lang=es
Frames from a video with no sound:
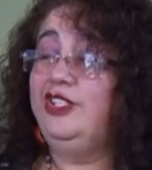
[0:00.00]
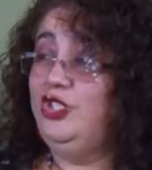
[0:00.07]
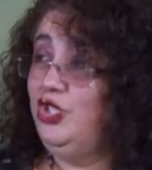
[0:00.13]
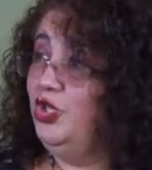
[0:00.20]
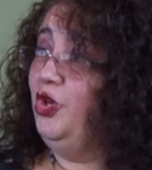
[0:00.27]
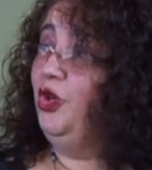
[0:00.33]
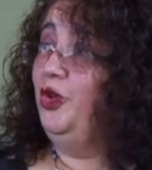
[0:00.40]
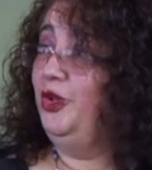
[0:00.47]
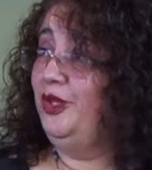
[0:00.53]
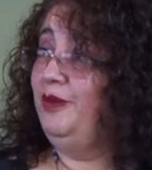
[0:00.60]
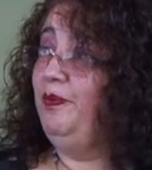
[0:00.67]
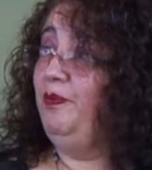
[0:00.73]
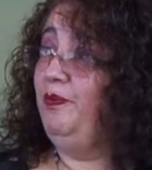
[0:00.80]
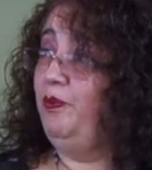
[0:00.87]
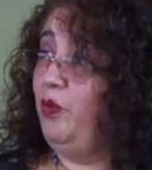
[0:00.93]
yo
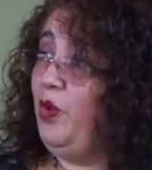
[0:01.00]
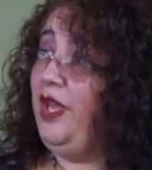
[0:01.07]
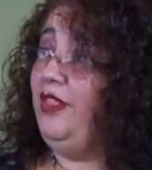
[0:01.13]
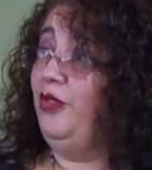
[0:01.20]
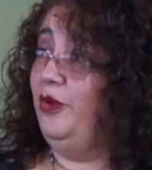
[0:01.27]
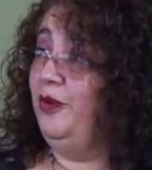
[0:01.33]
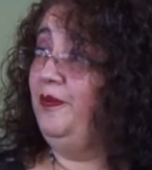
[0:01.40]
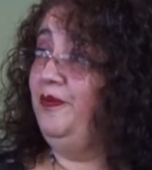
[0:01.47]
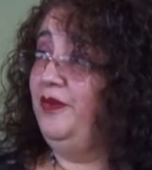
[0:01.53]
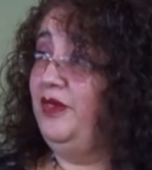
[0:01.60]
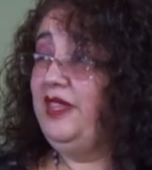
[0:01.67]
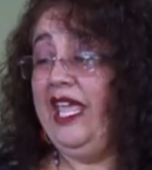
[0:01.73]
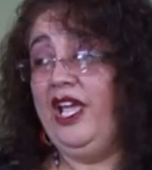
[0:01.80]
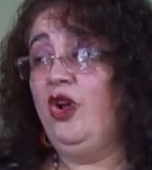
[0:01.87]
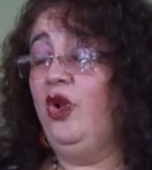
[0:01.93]
puedo,
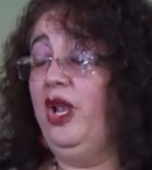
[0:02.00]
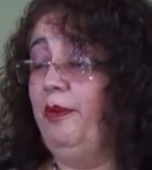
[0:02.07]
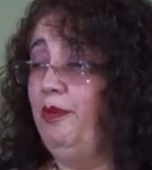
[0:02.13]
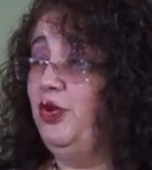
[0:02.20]
tengo la